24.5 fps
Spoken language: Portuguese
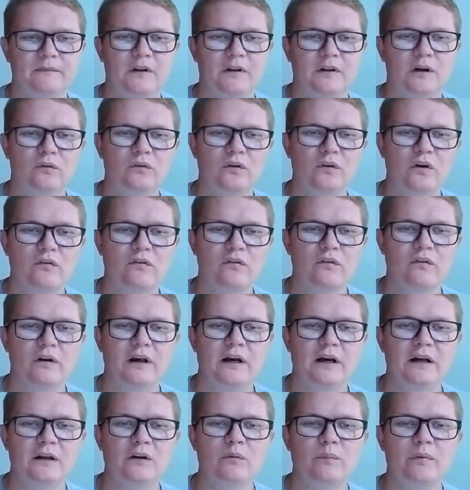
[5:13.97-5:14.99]
ao nosso
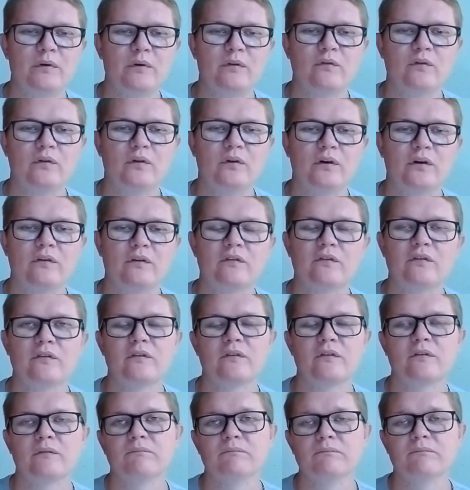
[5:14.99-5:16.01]
lado
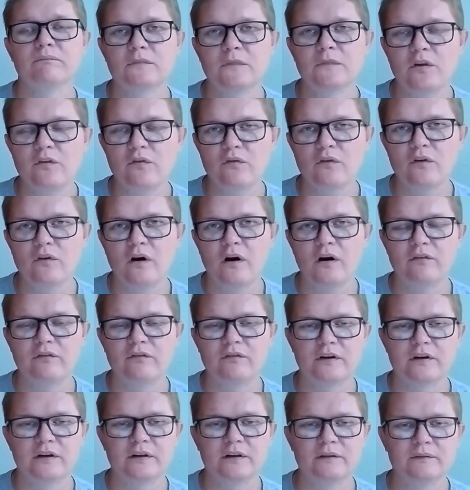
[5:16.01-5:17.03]
pessoas que
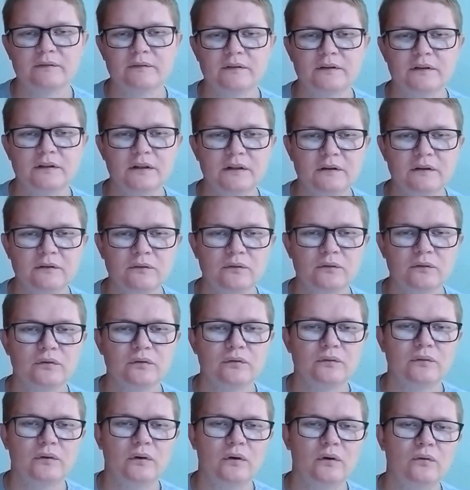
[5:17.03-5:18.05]
sofrem tanto
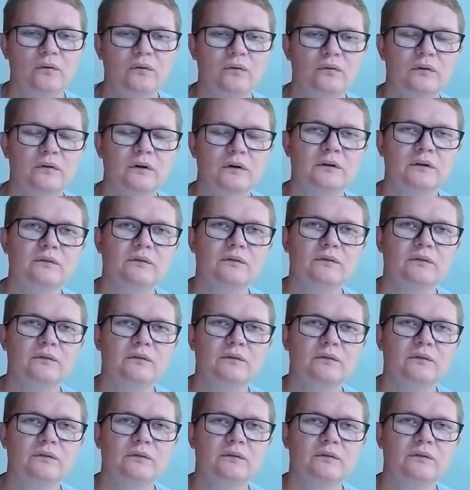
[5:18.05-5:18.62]
ou quanto,